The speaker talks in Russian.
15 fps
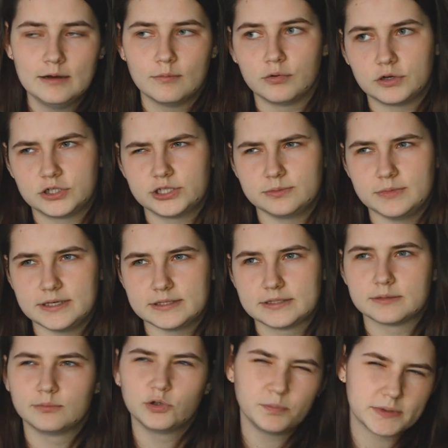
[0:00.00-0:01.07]
больше
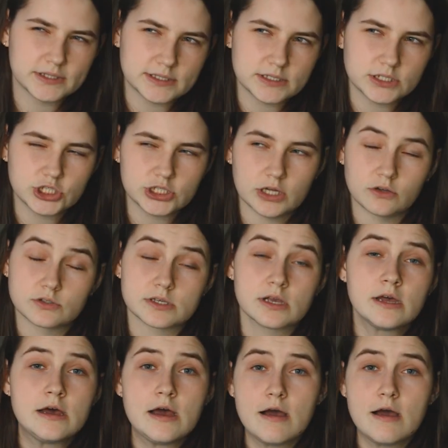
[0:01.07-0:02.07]
месяца был, просто не считаются.